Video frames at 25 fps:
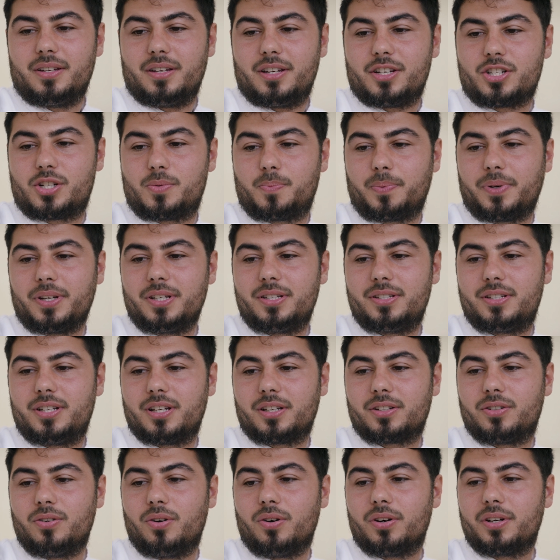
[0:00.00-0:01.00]
Es spricht
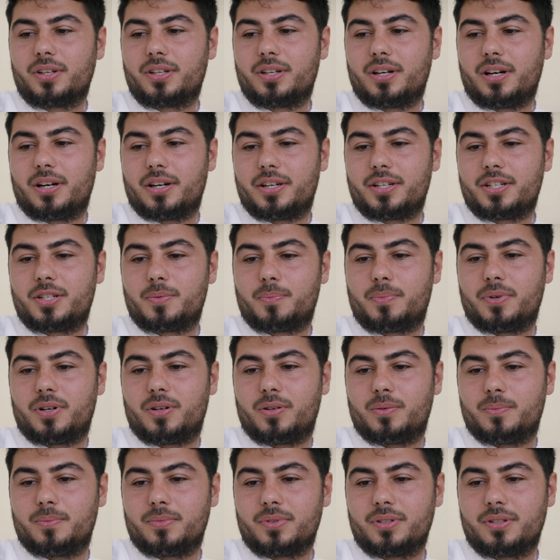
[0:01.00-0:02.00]
der knorrige
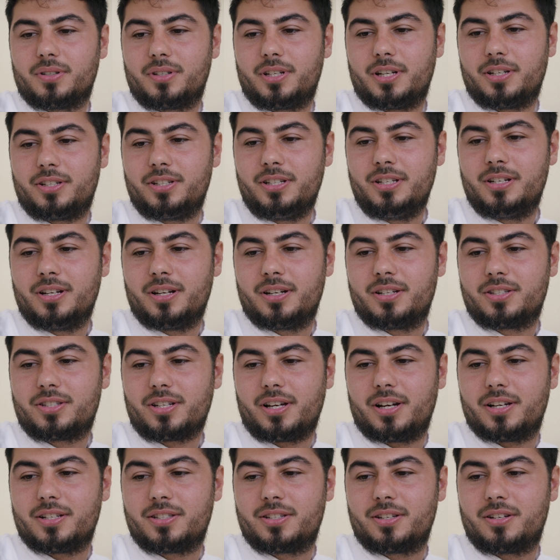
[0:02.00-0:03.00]
Eichbaum, der Diener des
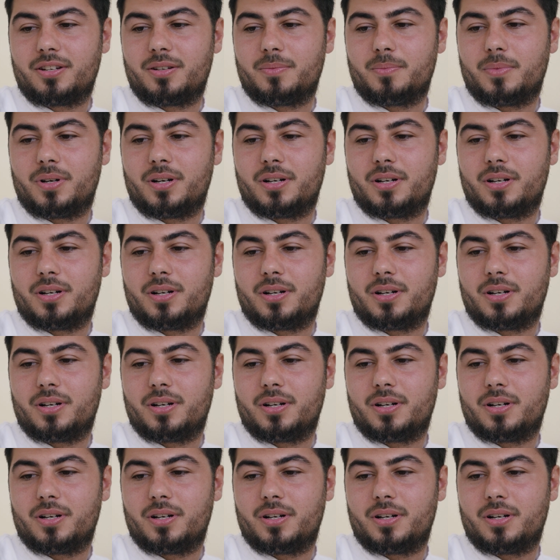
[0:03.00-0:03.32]
eisernen